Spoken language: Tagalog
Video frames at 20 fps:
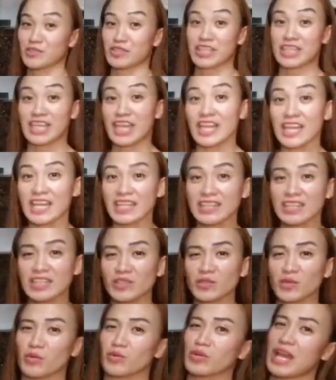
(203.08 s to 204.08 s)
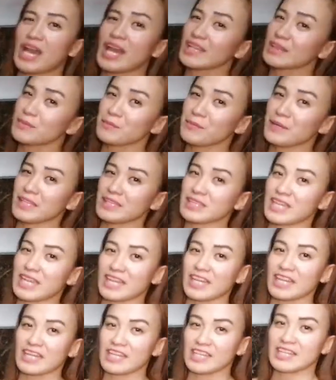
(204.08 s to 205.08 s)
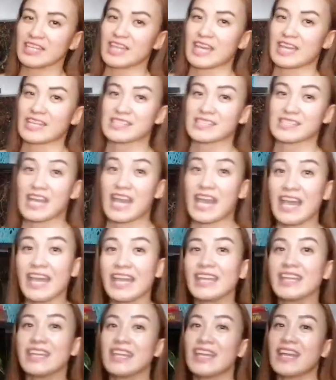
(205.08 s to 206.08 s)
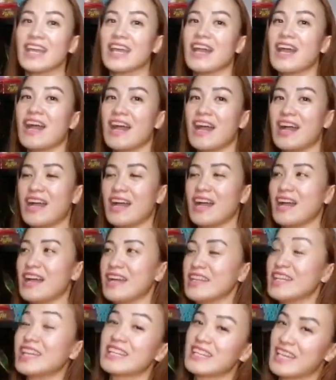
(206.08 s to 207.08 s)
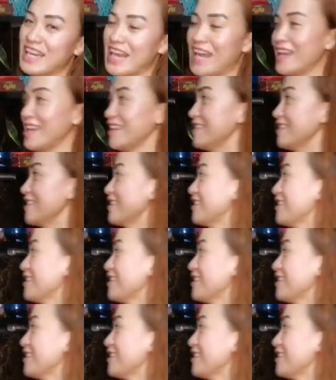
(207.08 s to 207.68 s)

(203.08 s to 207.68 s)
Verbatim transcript: Tingnan natin kung lahat ba talaga ng lights ay uh, naglalight.